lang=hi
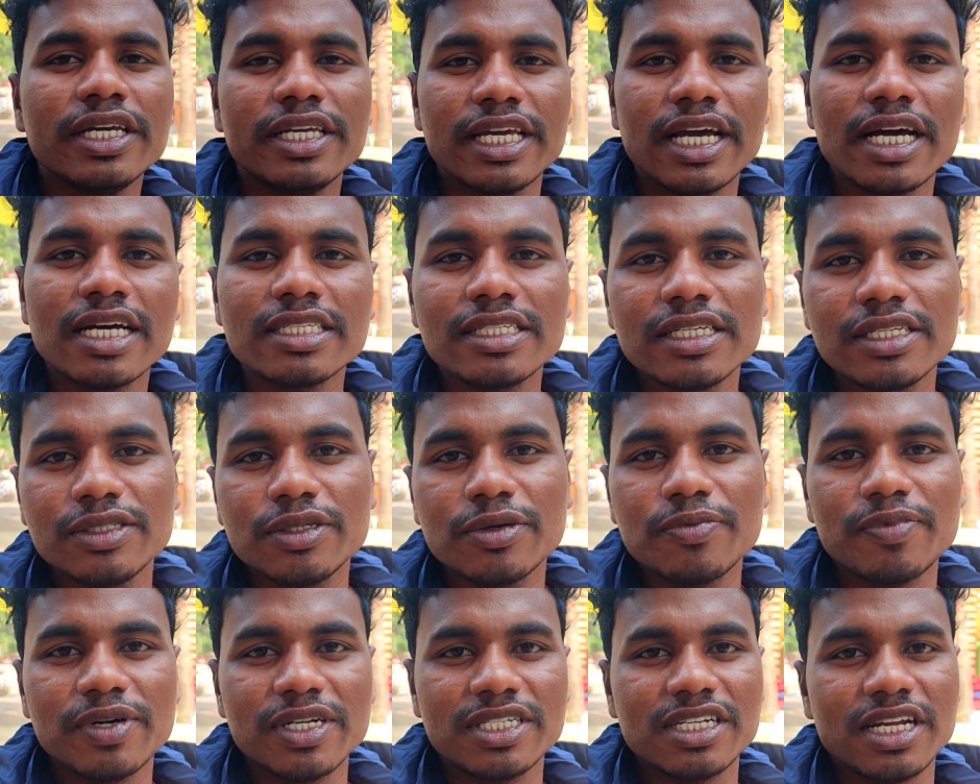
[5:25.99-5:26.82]
यहाँ से
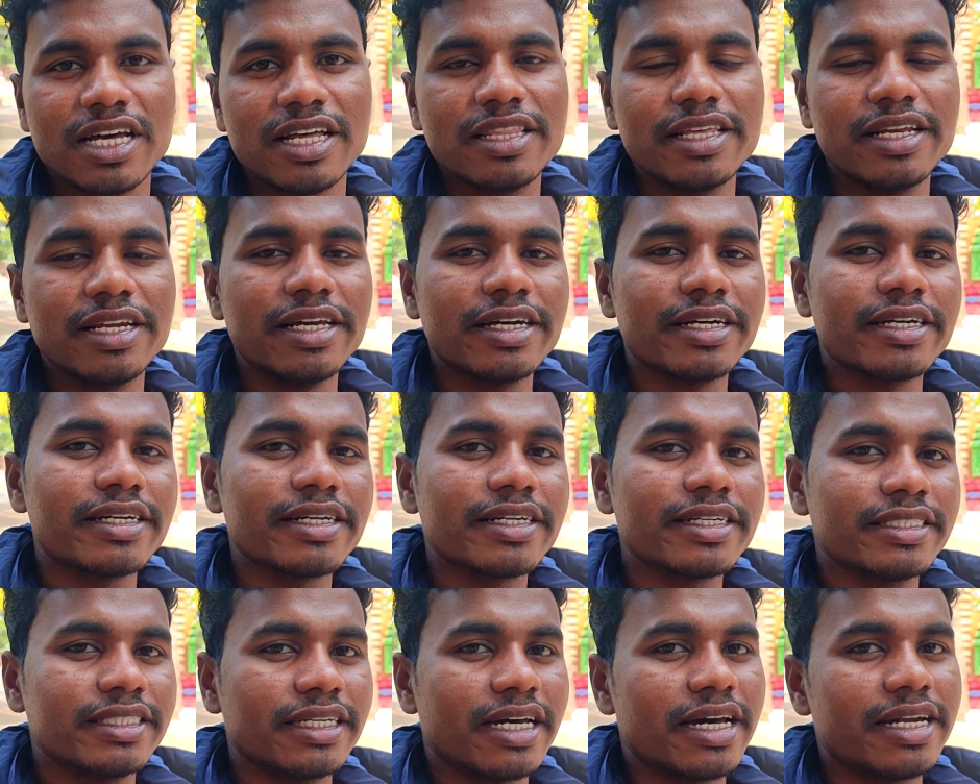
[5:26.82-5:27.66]
जो प्रसादी
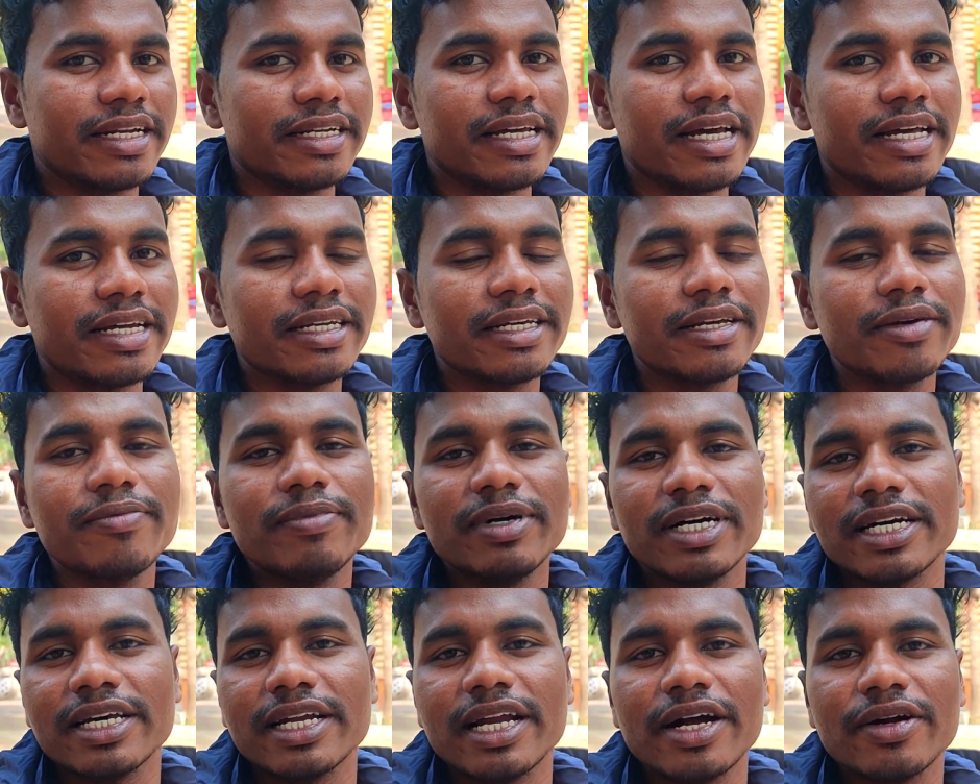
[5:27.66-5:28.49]
लेकर के जा रहे हैं यानी कि
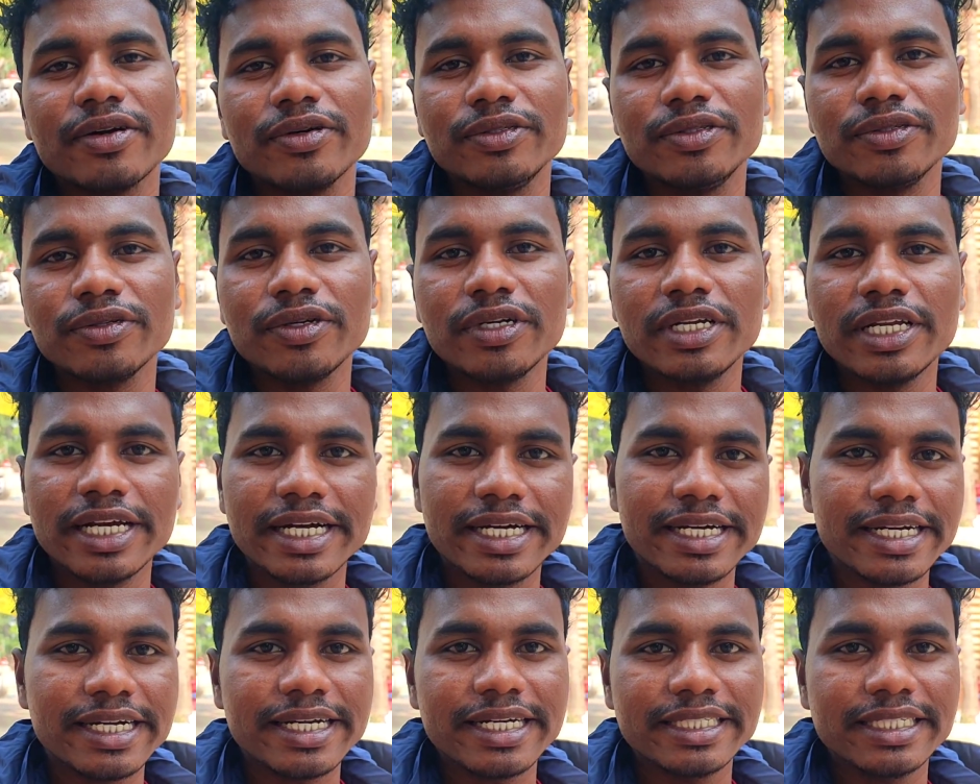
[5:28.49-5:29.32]
बकरा को जो
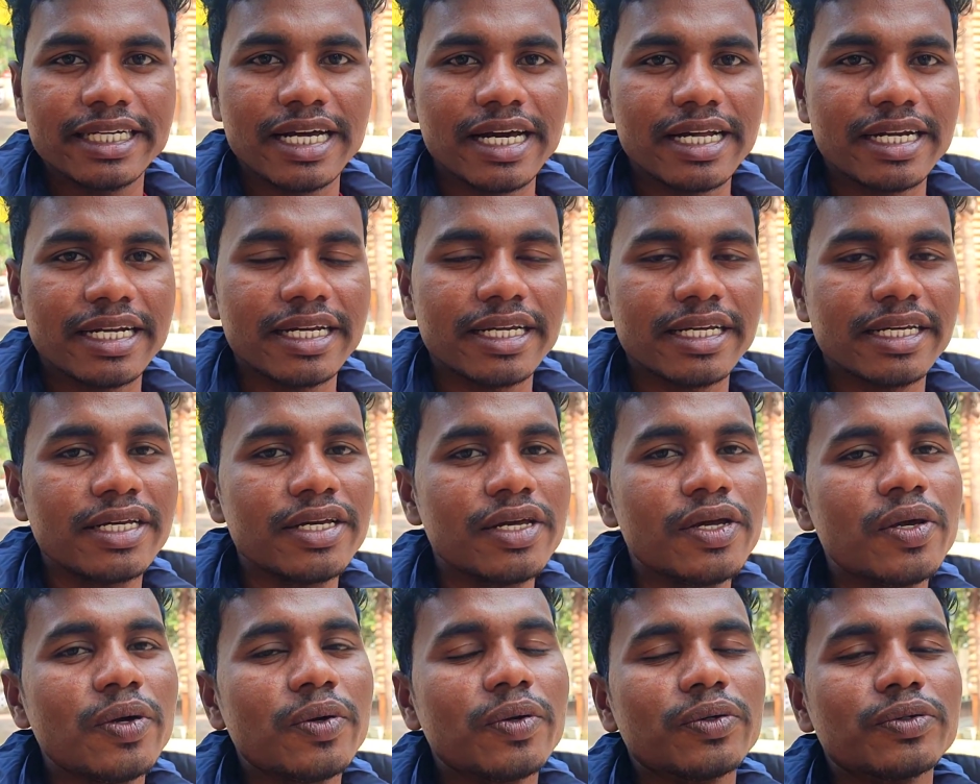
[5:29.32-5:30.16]
लेकर के जा रहे हैं
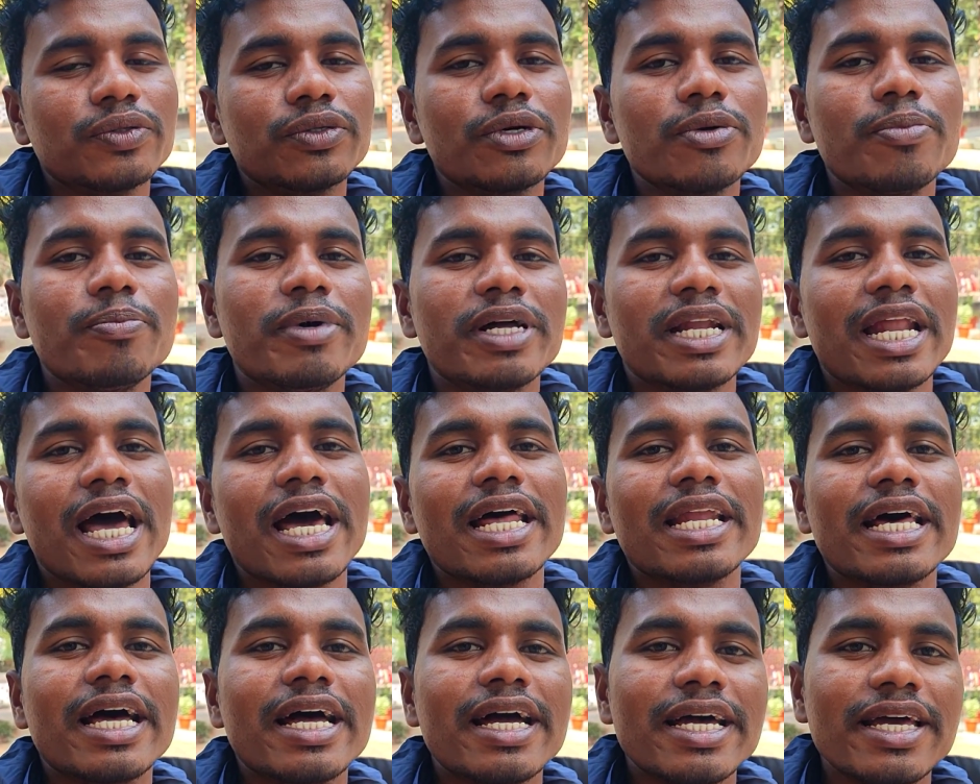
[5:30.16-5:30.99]
उसको
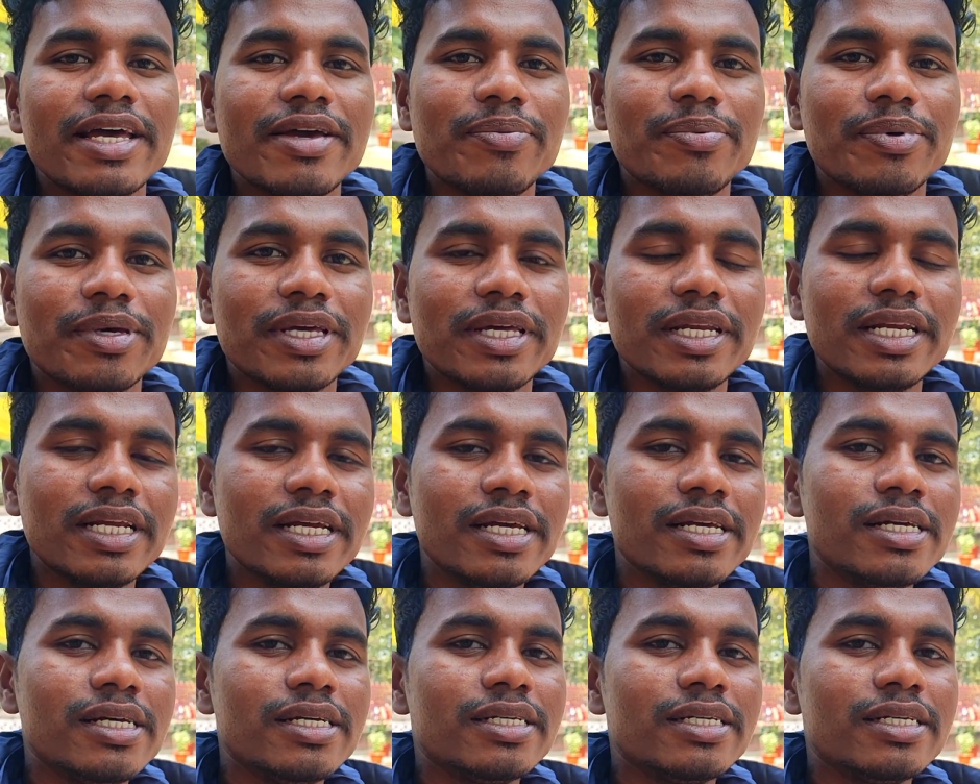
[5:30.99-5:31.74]
बनाना है फिर